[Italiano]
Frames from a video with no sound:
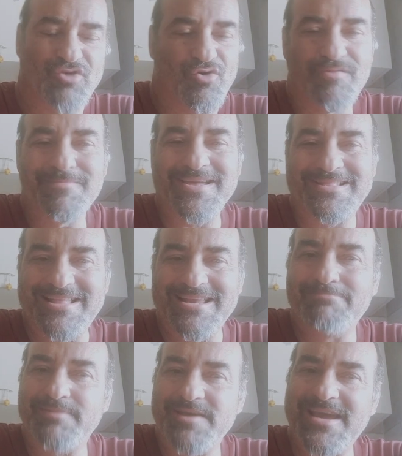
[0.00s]
cioè lui mette
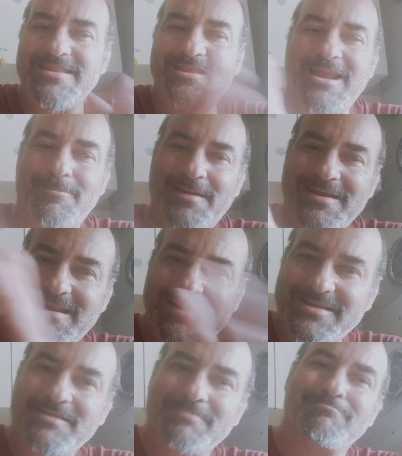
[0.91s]
il piede, la
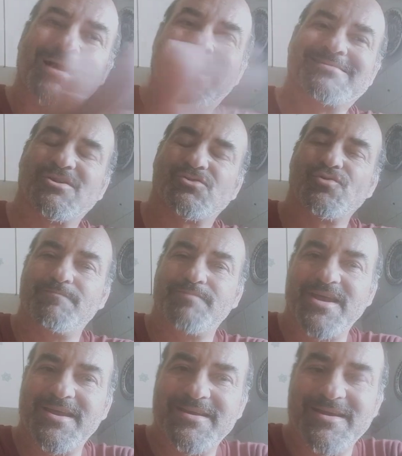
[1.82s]
palla gli rimbalza sul
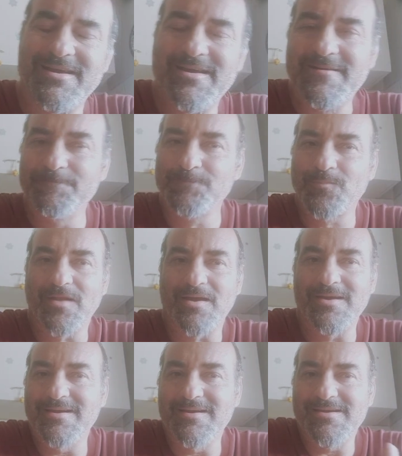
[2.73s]
piede
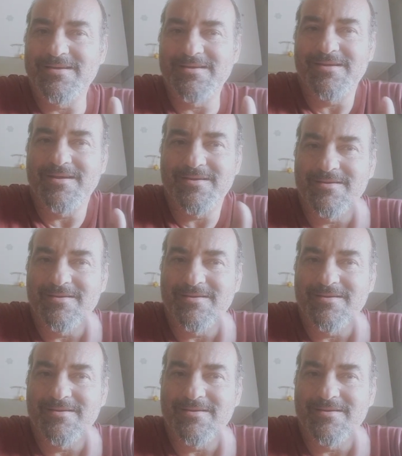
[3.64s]
eh, eh,